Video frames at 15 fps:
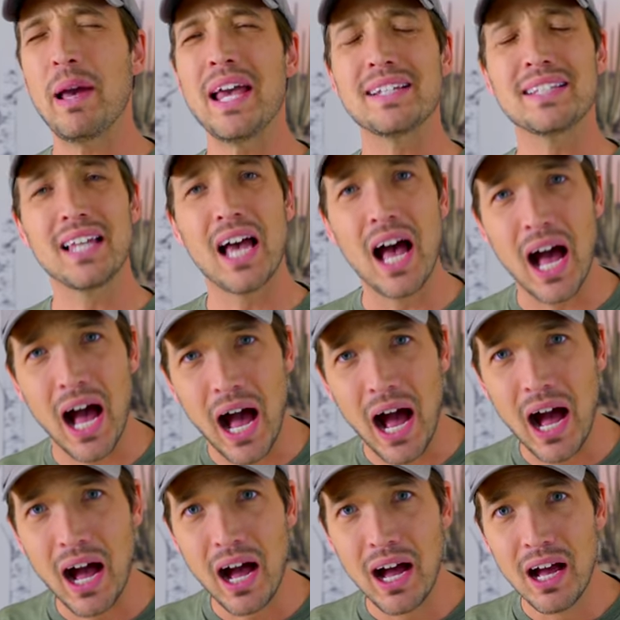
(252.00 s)
前
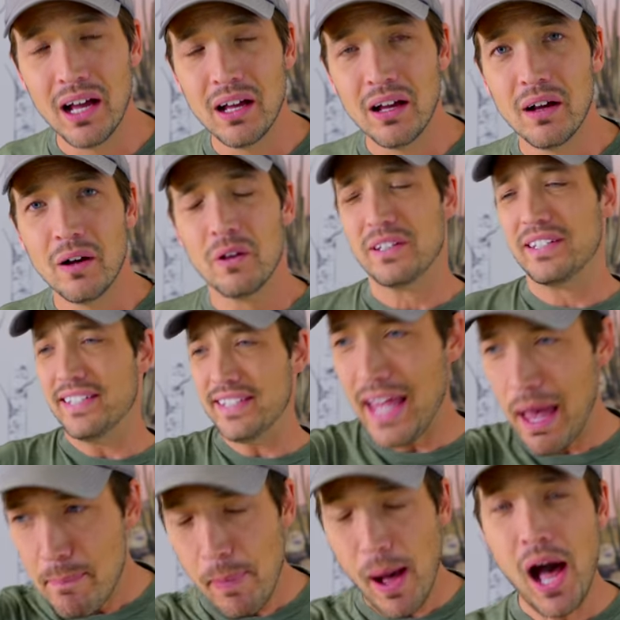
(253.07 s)
さ、
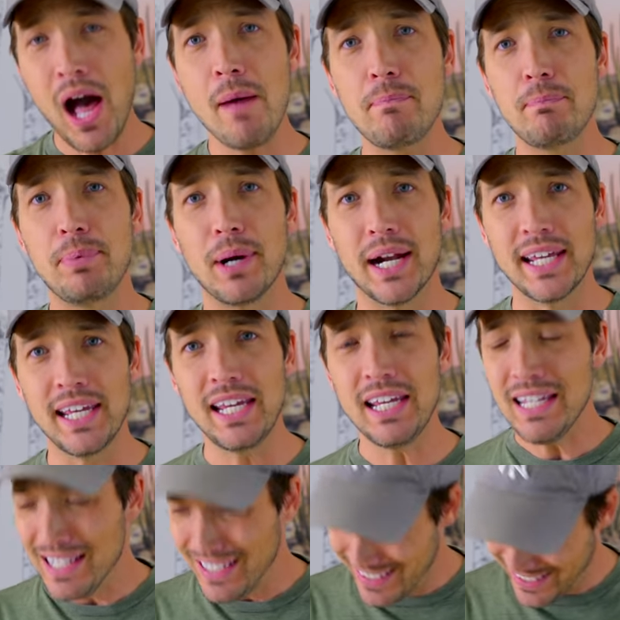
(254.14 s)
step up,
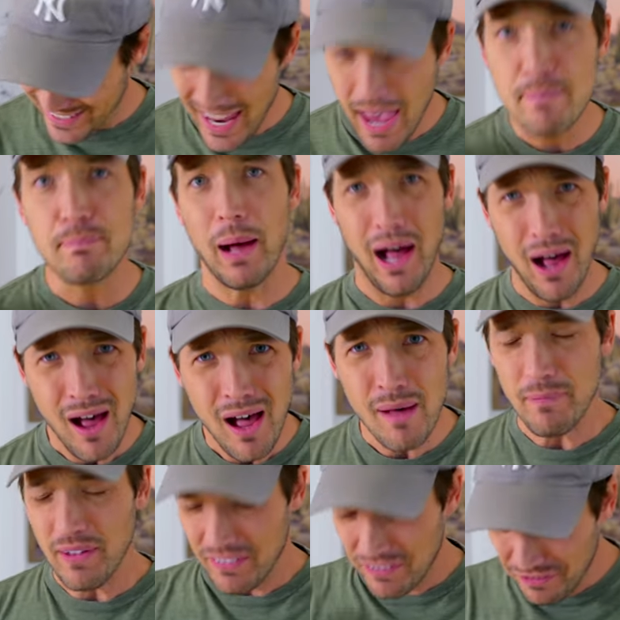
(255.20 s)
buddy! step
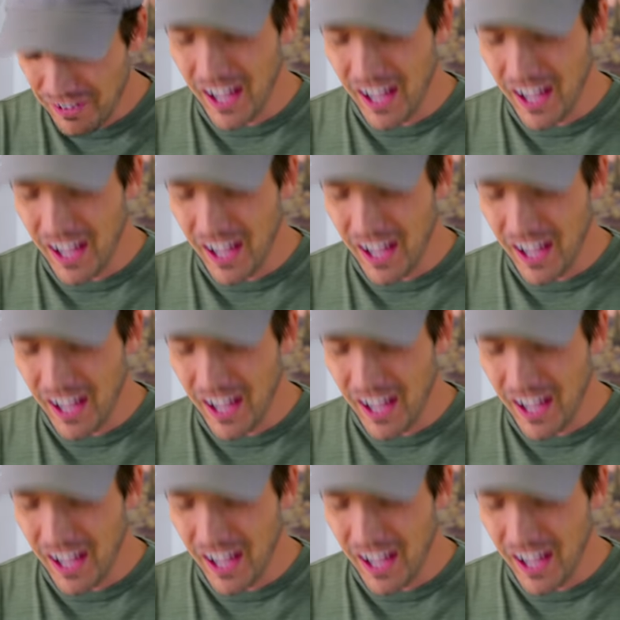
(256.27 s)
up!